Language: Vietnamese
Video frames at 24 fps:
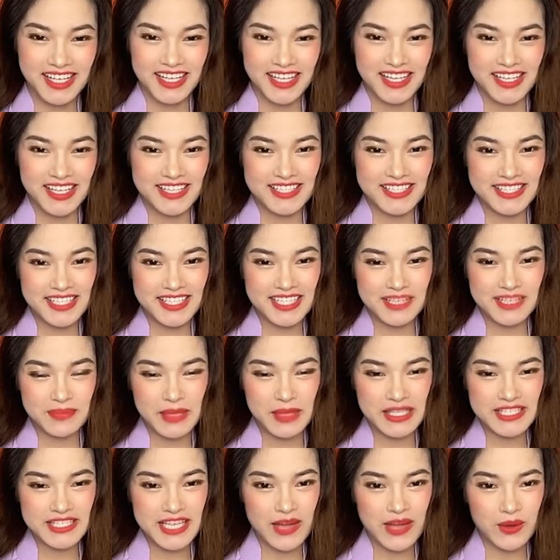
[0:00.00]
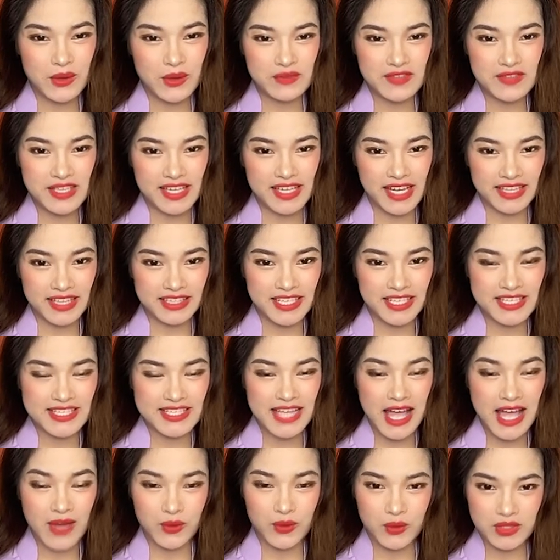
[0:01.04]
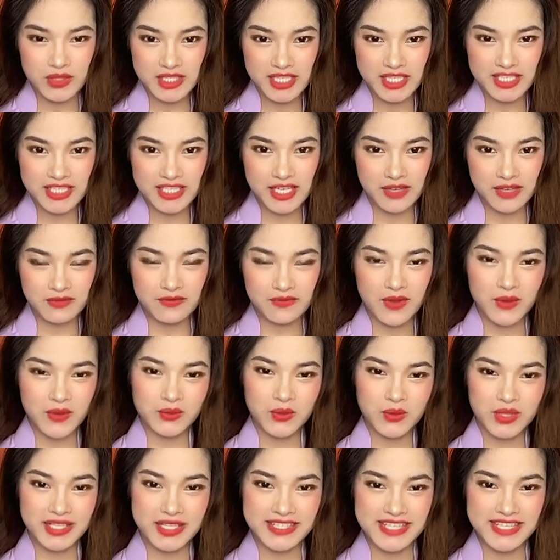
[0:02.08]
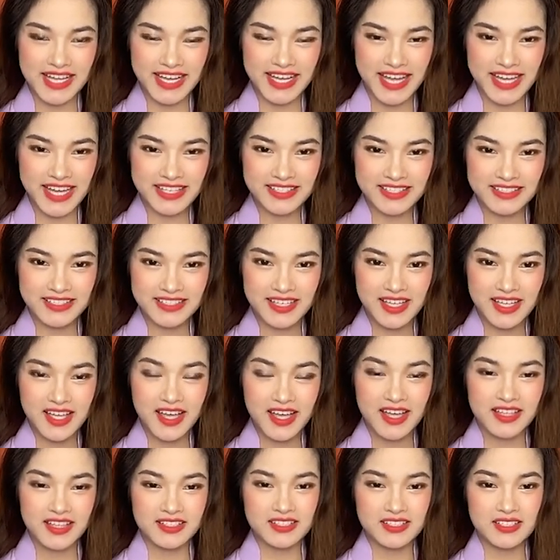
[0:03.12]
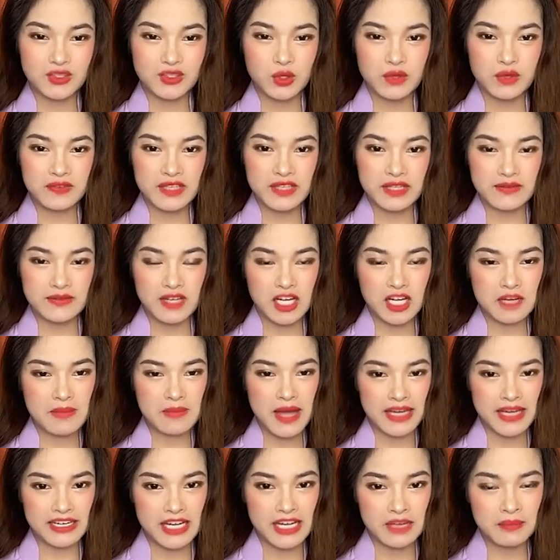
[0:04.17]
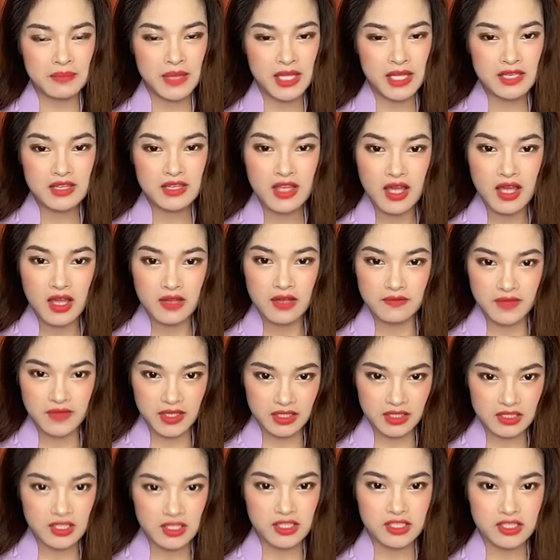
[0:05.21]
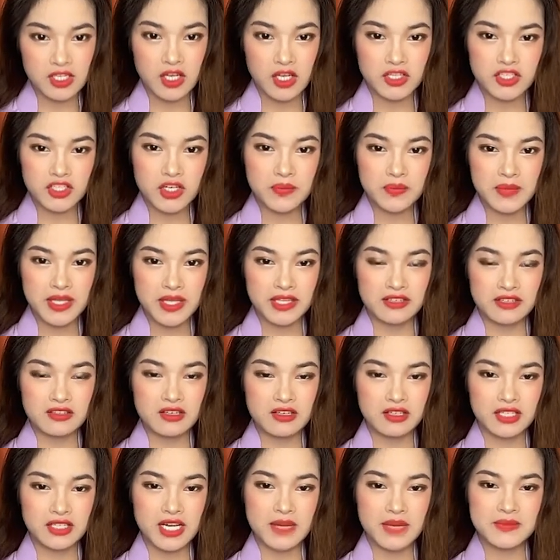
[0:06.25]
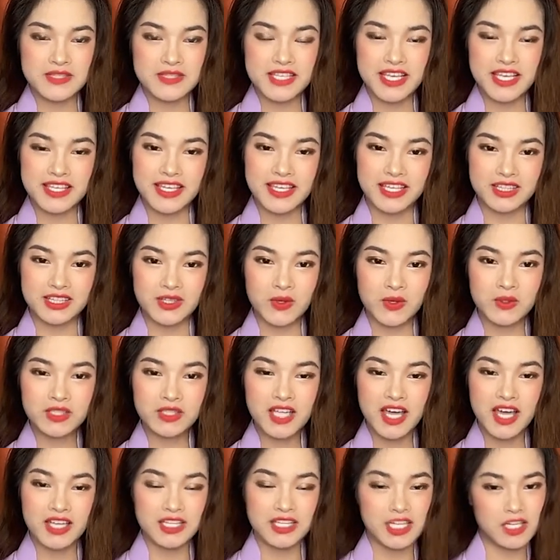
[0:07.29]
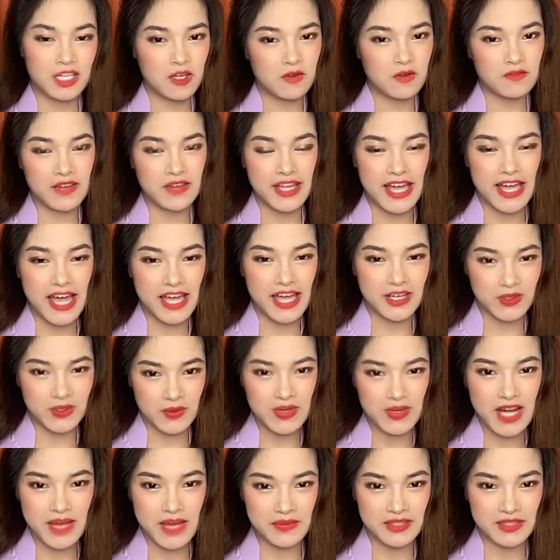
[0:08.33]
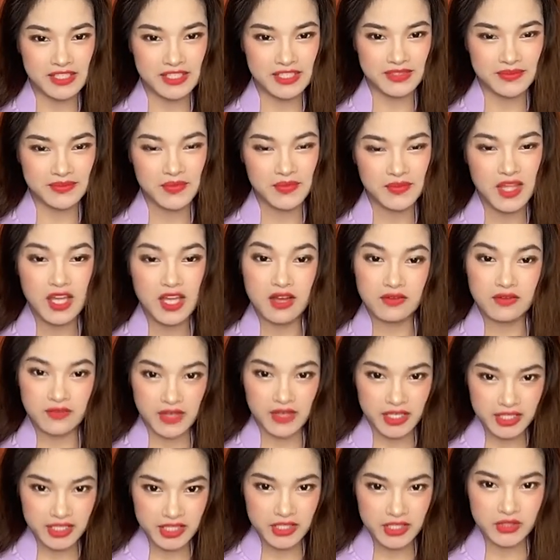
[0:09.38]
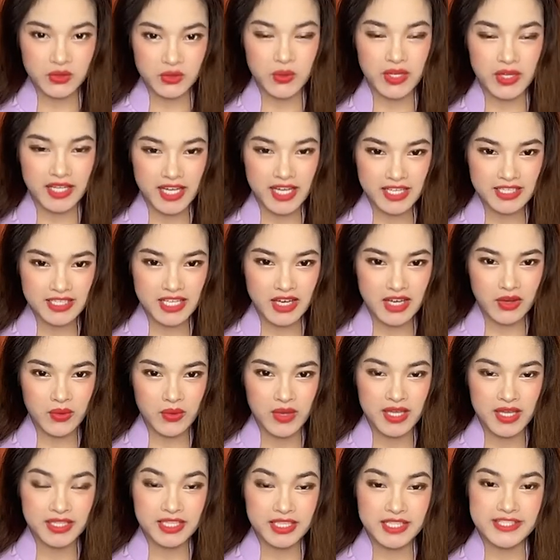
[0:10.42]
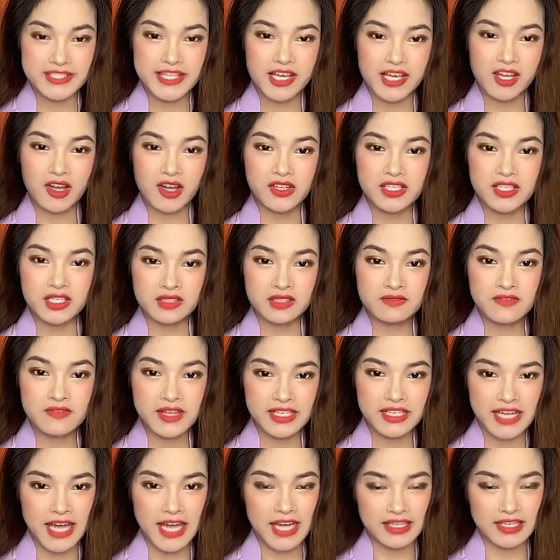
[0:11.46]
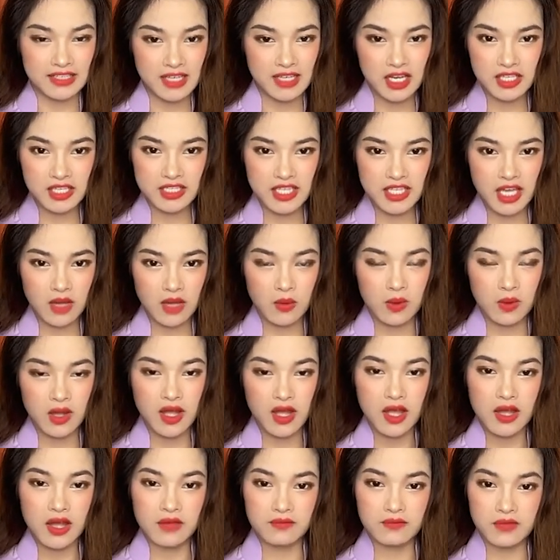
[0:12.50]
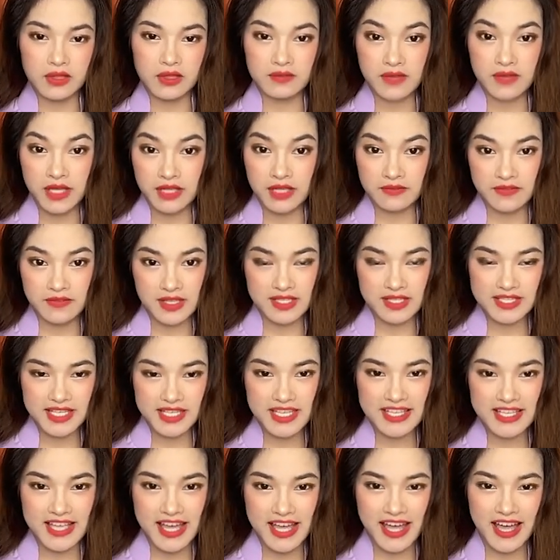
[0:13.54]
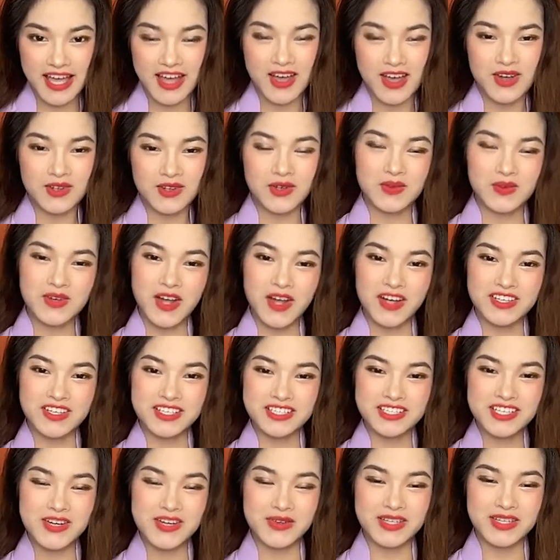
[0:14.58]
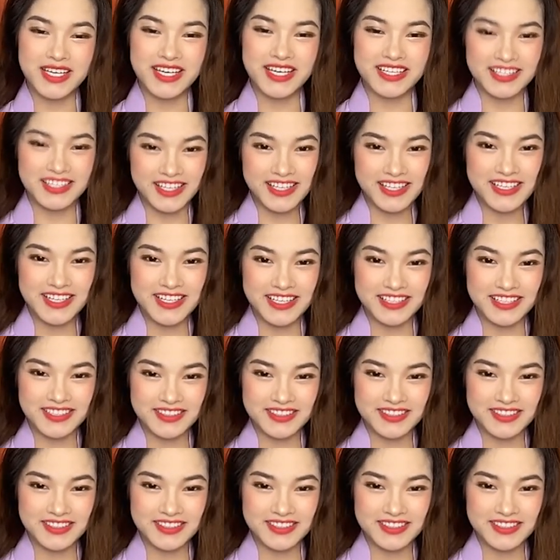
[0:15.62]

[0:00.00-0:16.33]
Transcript: Xin được mến chào quý vị khán thính giả của chương trình Phong thủy Gia Cát. Như quý vị và các bạn đã biết, việc lựa chọn cho mình được năm xây nhà tốt thì không phải ai cũng làm được. Với từng tuổi khác nhau thì sẽ có những vận hạn khác nhau, vì vậy việc xây nhà cũng có những điều kiện nhất định.